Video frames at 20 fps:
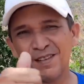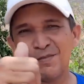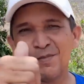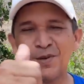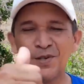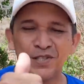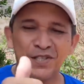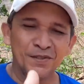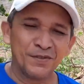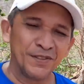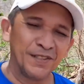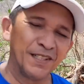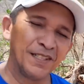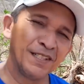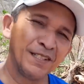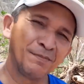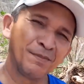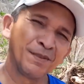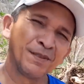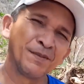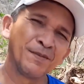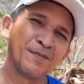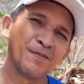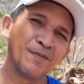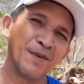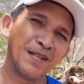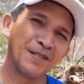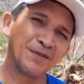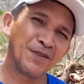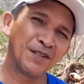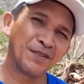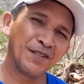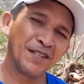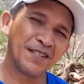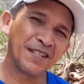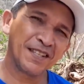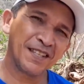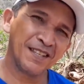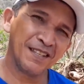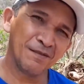Bom dia, Felipe. Mais uma
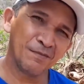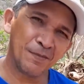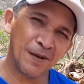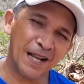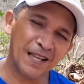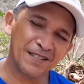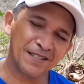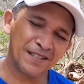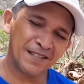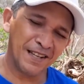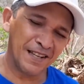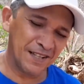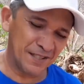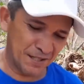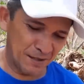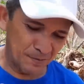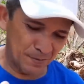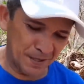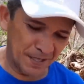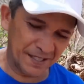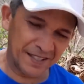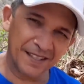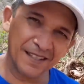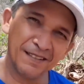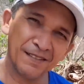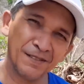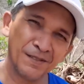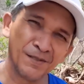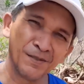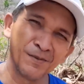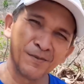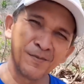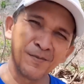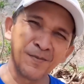vez aqui. Prazer de receber aqui, viu?